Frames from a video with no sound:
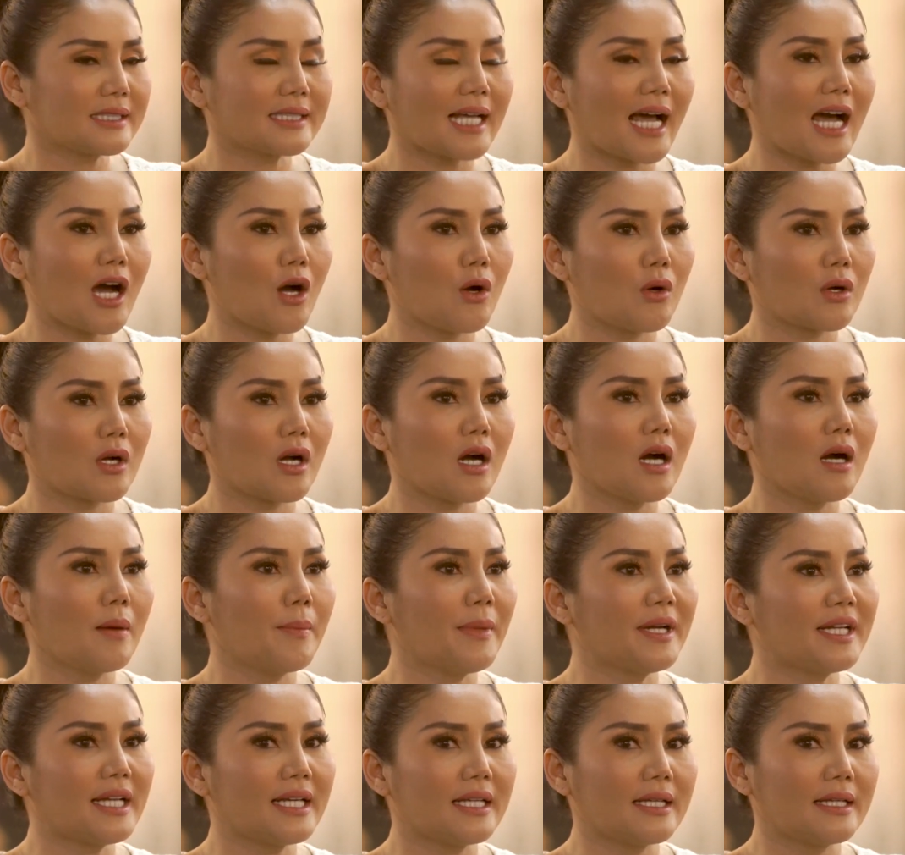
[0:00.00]
เจ้าก็
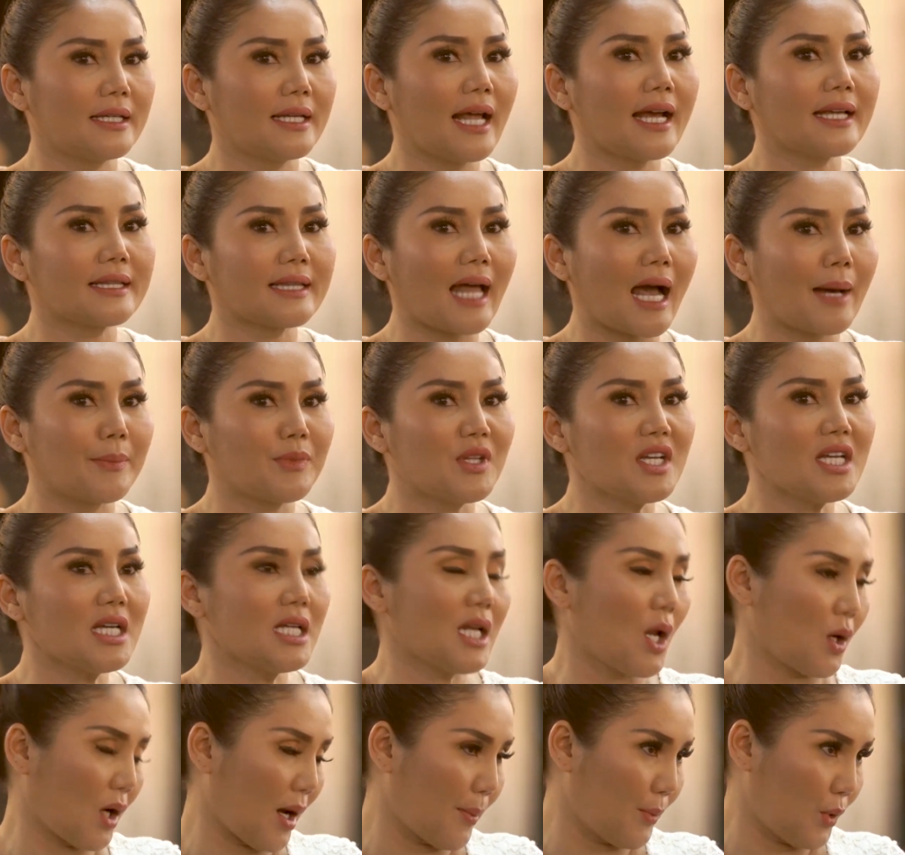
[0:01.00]
ไม่ได้ได้ตามที่
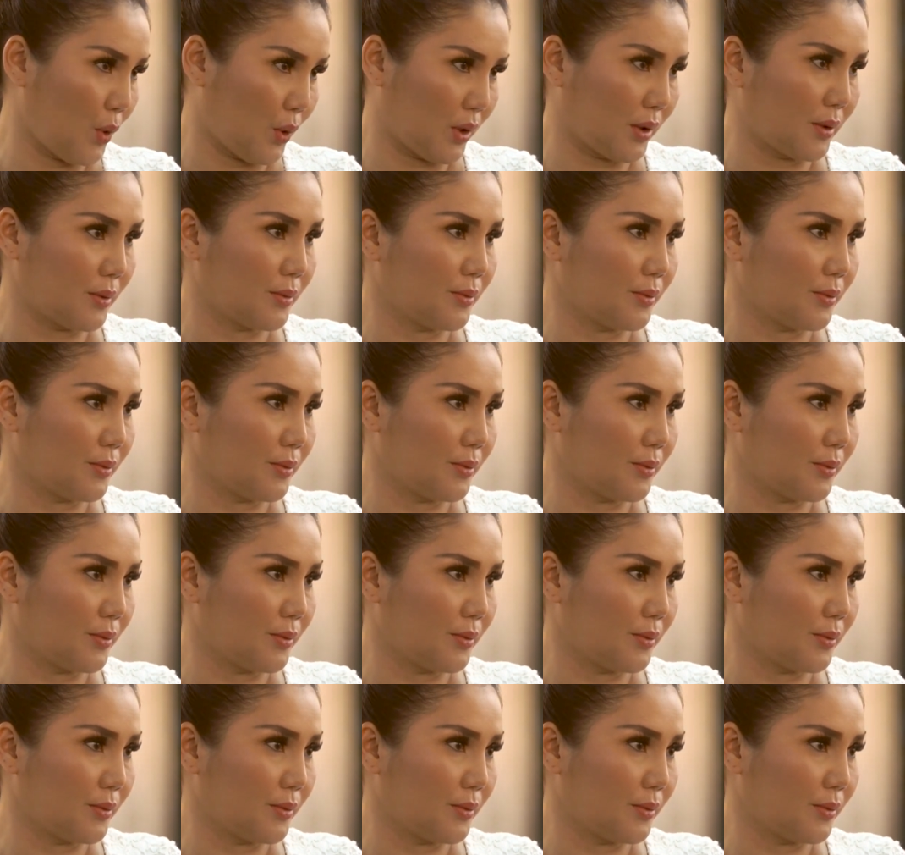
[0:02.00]
เรากำหนด